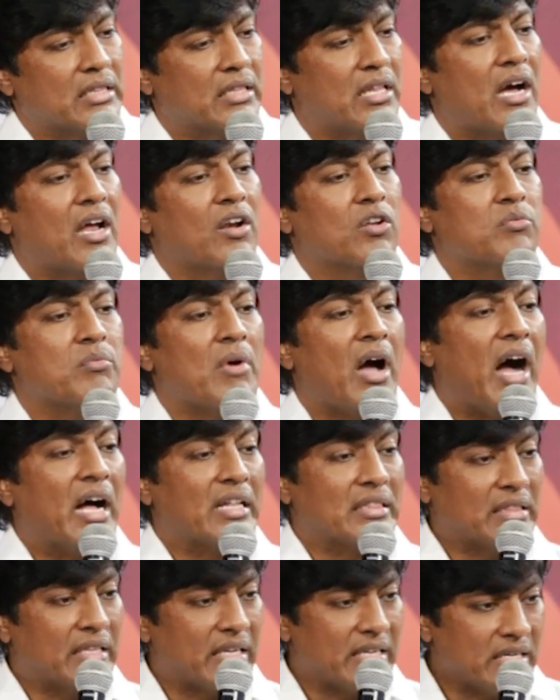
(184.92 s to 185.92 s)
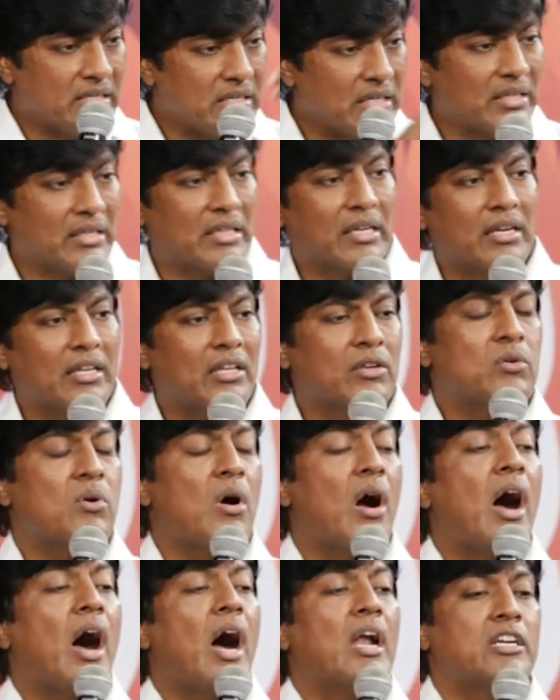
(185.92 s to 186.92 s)
இருந்தாலும் அந்த
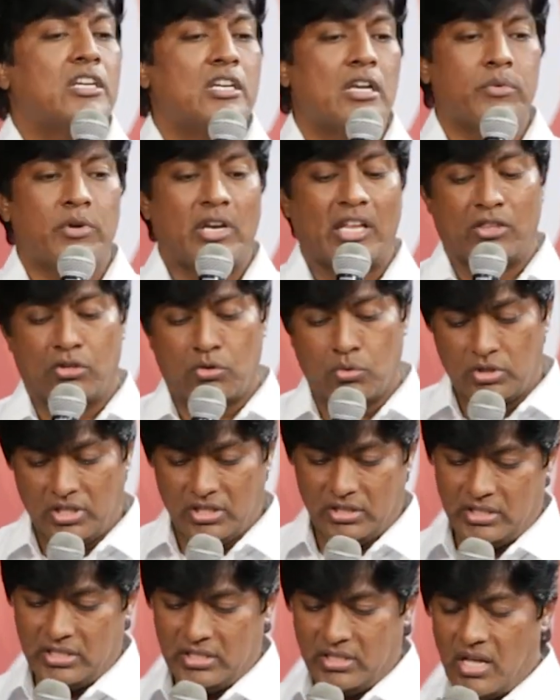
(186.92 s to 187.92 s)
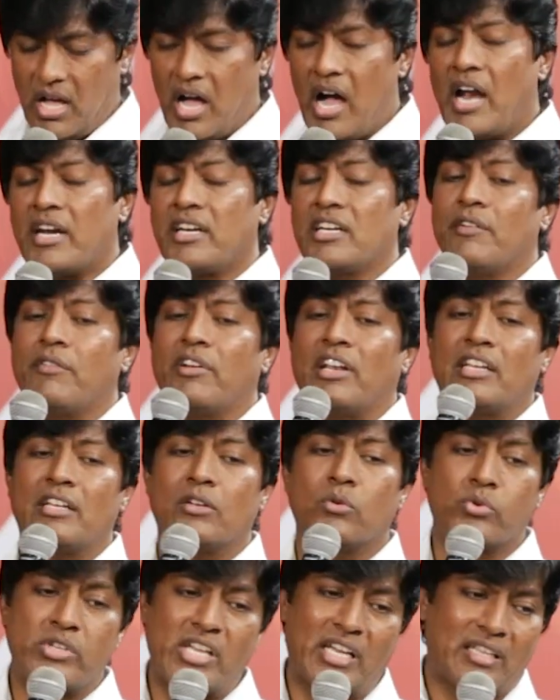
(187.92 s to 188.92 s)
இடத்துலையும் ஆண்டவரை துதித்து ஆண்டவரை
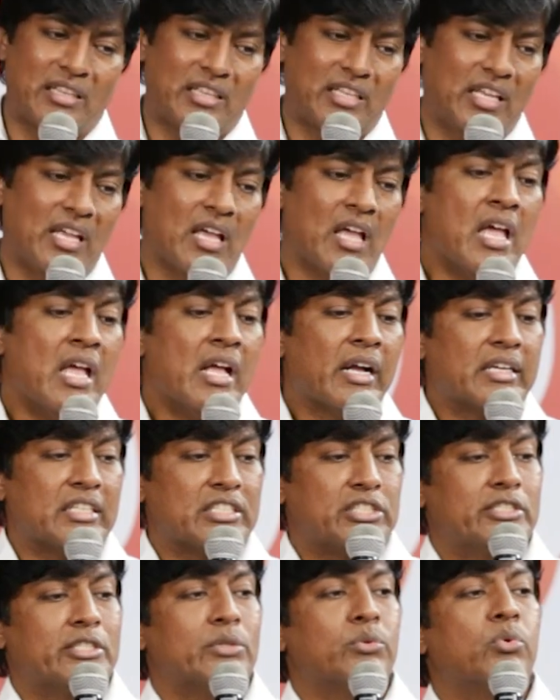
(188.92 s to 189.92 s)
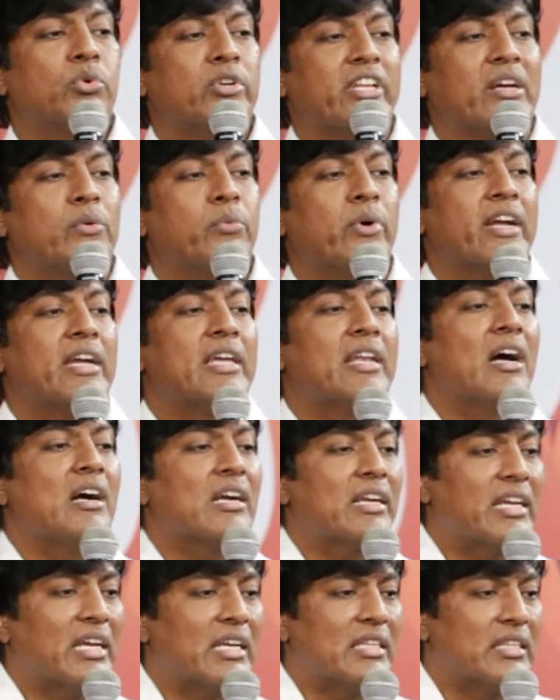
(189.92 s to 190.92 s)
உயர்த்தி கிறிஸ்துக்குரிய
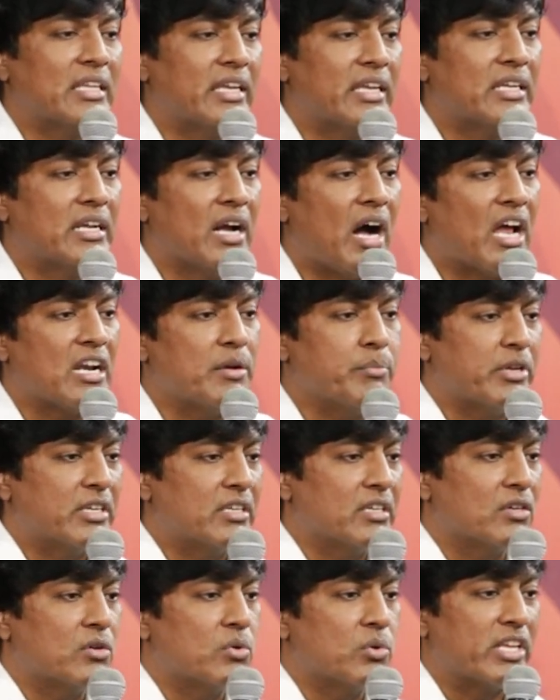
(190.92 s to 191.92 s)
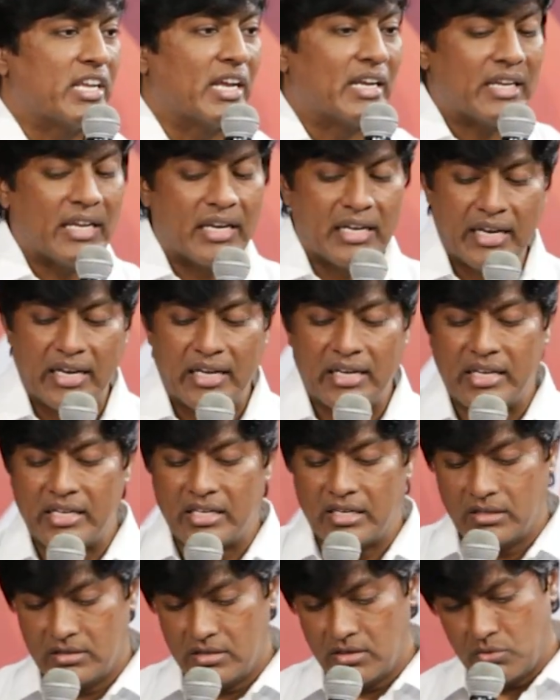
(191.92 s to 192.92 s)
வைராக்கியத்தை காண்பிக்கக்கூடிய நிலையில்
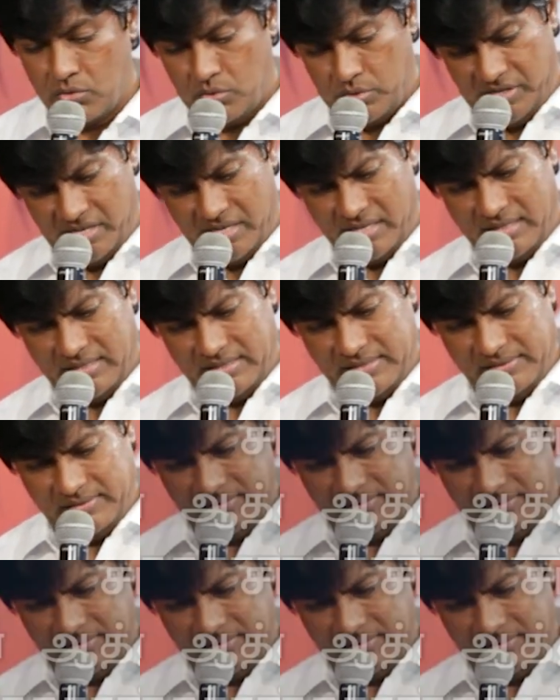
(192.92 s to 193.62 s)
இருக்கக்கூடியது